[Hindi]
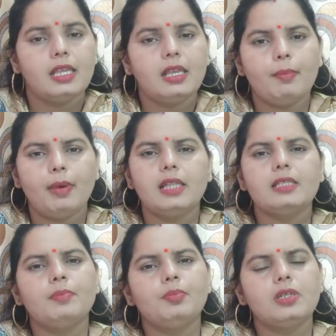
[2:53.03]
ये
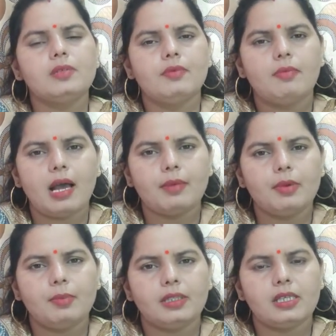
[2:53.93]
बात जब पुलिस विभाग
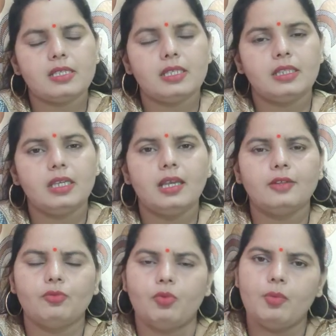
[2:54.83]
में पता चलती है
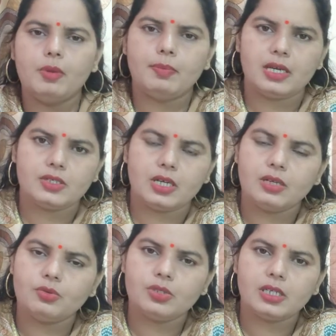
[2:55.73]
तो वो भी
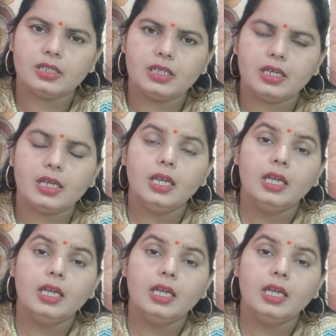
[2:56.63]
परेशान हो जाते हैं